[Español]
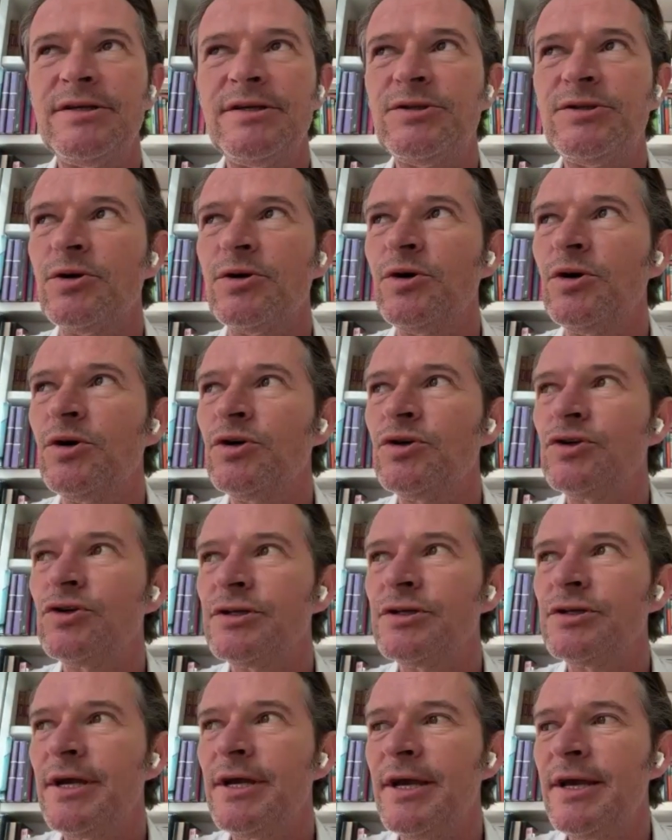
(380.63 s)

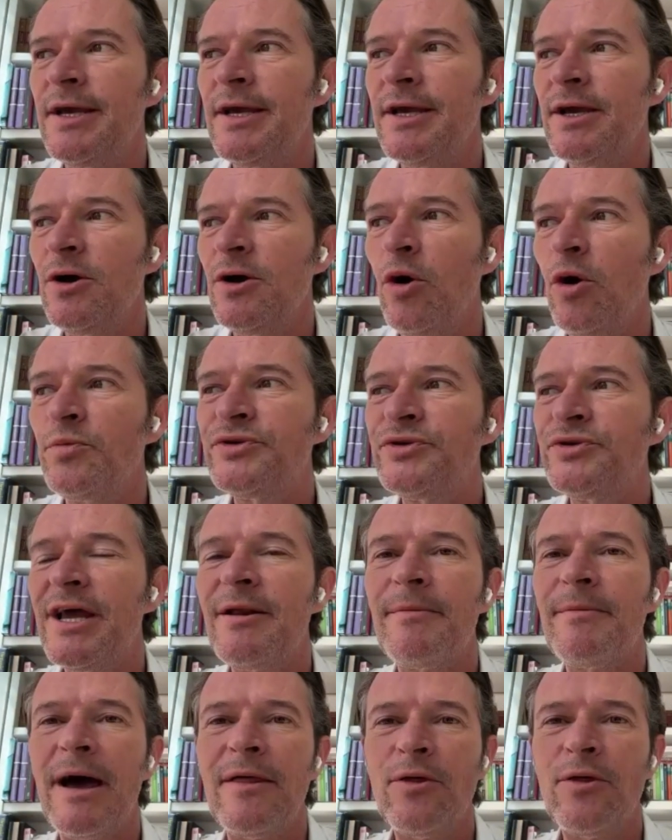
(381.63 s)
estos eh,
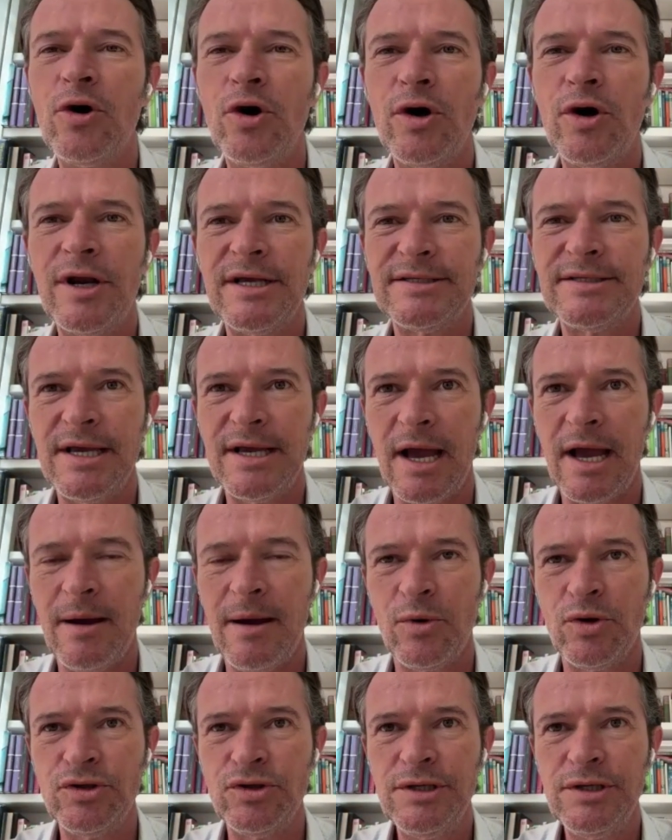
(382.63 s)
observadores,
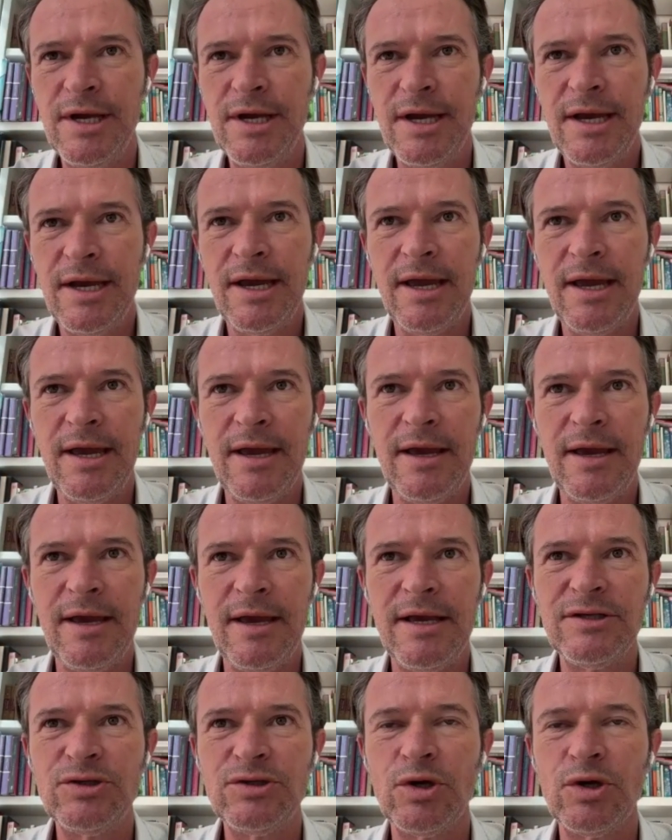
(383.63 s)
digamos,
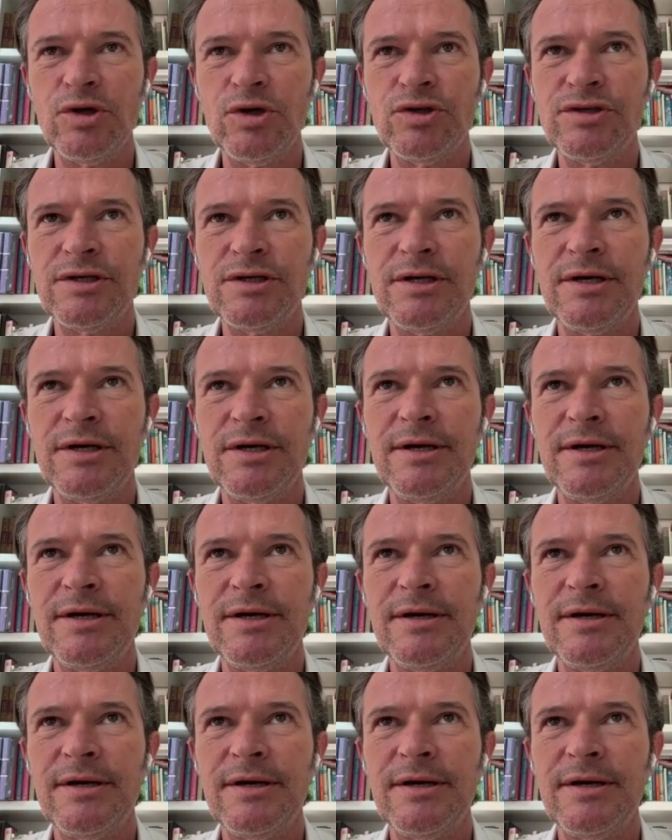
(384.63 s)
eh, estos,